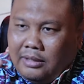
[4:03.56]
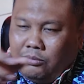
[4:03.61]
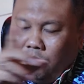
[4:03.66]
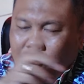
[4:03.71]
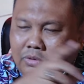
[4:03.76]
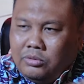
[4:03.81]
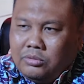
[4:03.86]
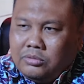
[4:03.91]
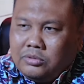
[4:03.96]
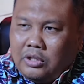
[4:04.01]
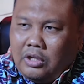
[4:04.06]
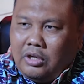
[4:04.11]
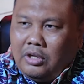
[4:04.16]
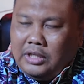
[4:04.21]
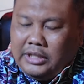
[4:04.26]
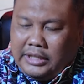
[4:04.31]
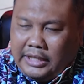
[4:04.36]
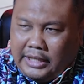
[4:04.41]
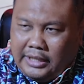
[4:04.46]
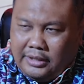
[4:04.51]
kamu
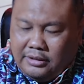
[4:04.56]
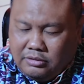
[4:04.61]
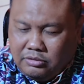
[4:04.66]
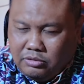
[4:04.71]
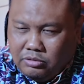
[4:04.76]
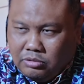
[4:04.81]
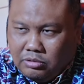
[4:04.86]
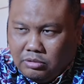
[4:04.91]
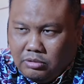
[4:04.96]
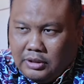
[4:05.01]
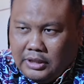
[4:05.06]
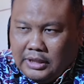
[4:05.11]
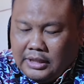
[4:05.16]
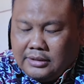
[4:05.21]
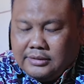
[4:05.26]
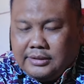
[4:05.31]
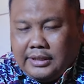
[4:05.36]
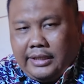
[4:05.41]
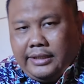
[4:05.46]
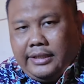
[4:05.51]
tolong ya dukung
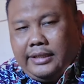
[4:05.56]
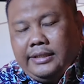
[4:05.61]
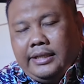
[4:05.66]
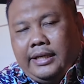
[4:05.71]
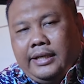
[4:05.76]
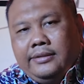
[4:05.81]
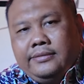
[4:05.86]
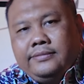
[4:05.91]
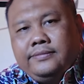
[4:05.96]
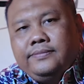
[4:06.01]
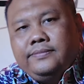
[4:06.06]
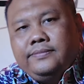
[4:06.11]
anak saya ya.